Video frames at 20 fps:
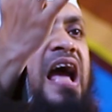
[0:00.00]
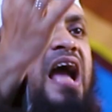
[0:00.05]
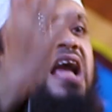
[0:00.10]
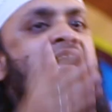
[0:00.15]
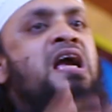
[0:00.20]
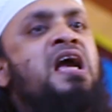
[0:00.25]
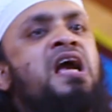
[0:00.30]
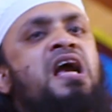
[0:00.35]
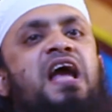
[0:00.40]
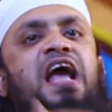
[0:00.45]

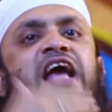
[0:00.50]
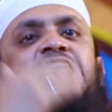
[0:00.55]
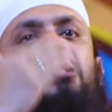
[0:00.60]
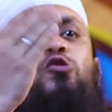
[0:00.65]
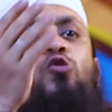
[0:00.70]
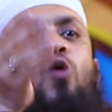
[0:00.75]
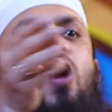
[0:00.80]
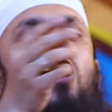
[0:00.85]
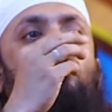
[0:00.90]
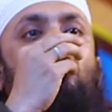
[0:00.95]
দেয় এই
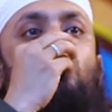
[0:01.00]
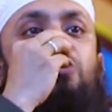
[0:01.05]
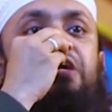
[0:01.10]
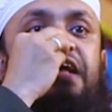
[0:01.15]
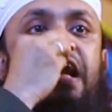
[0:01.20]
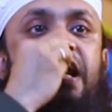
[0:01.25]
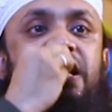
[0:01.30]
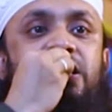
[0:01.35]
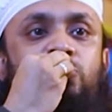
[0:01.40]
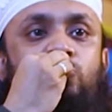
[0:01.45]
দোয়া করি
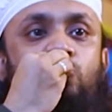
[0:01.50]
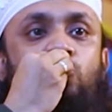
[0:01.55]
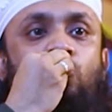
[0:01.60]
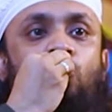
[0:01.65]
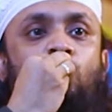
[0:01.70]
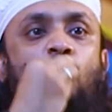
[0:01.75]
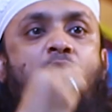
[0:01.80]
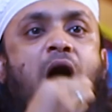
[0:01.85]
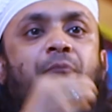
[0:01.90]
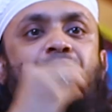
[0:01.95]

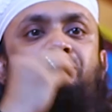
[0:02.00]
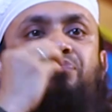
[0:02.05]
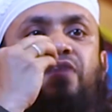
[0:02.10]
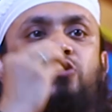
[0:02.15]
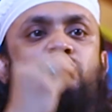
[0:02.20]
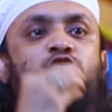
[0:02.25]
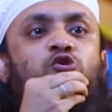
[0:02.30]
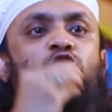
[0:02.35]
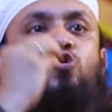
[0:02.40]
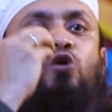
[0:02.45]
এইটুকু
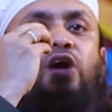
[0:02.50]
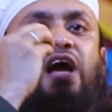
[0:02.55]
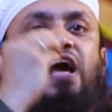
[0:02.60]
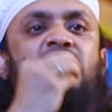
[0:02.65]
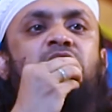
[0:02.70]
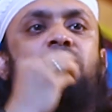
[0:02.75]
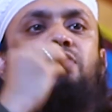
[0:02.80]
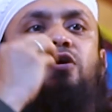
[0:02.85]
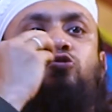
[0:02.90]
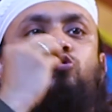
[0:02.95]
আপনার জন্য
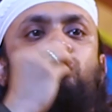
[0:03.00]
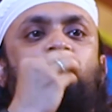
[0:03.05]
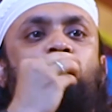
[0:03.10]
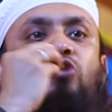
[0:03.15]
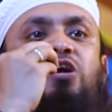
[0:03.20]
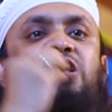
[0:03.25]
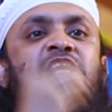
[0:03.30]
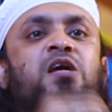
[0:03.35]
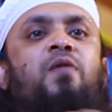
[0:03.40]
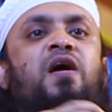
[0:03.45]
কালিমাতু
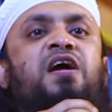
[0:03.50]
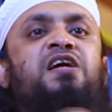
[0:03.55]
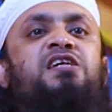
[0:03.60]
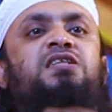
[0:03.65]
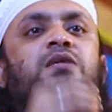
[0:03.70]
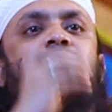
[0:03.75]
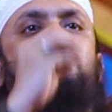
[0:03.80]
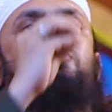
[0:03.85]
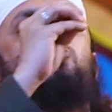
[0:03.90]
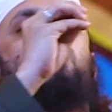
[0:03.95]
তৈবা
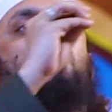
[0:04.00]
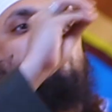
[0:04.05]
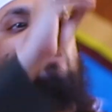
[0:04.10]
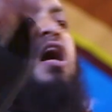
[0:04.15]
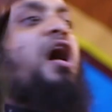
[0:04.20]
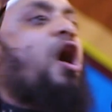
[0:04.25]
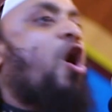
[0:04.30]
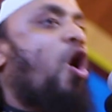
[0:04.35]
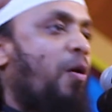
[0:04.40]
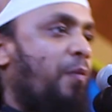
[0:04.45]
হিসাবে
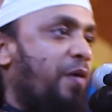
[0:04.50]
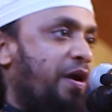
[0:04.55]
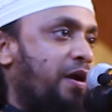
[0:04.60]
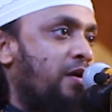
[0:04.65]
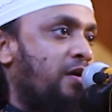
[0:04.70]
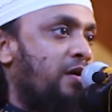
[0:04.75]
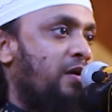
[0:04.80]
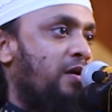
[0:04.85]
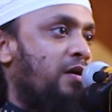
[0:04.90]
সদাকা হবে